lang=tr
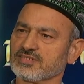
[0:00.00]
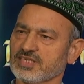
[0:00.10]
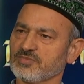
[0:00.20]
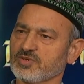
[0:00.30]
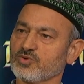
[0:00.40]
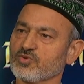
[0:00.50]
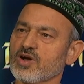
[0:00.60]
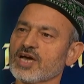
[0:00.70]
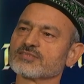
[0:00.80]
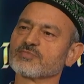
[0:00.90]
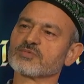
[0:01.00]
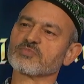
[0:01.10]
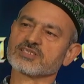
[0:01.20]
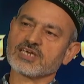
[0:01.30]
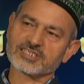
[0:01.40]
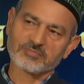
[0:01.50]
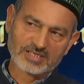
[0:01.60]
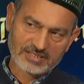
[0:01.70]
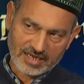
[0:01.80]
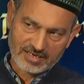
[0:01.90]
değil mi? Onu hazmetmeye
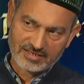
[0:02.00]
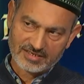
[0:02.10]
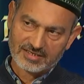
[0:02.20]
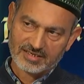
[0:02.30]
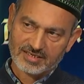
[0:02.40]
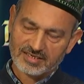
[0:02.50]
çalışmasa, hı hı.